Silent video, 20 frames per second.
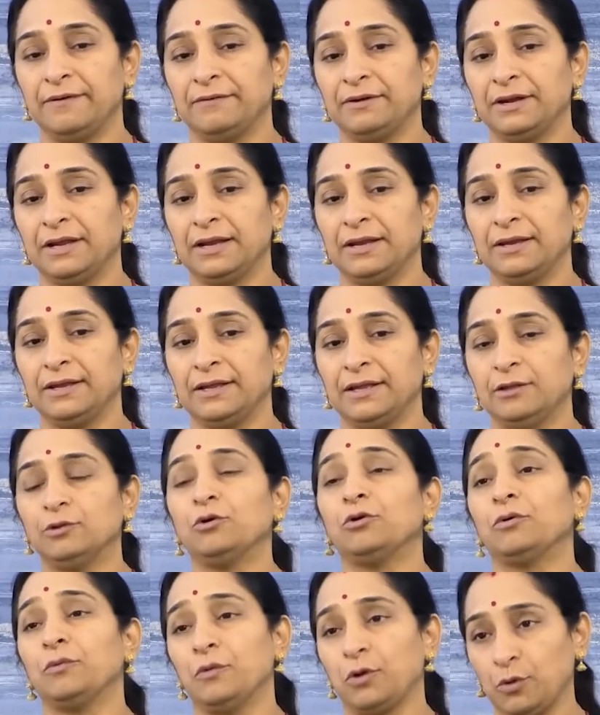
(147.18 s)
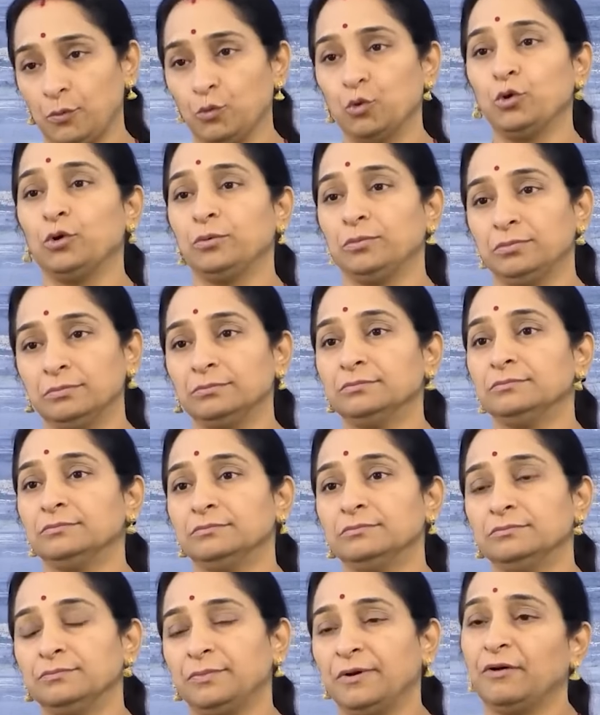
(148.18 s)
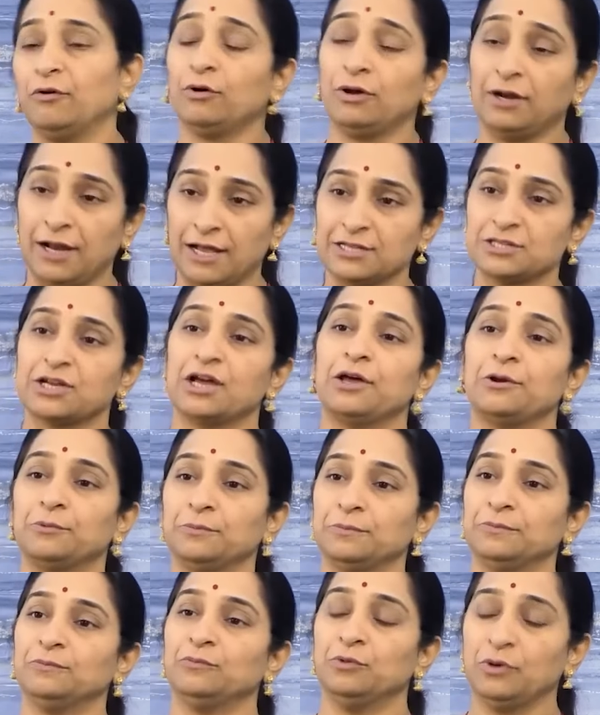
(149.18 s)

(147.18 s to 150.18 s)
ఏమనాలి ఏదో ఒక ఊరు ఒక రాజుగారు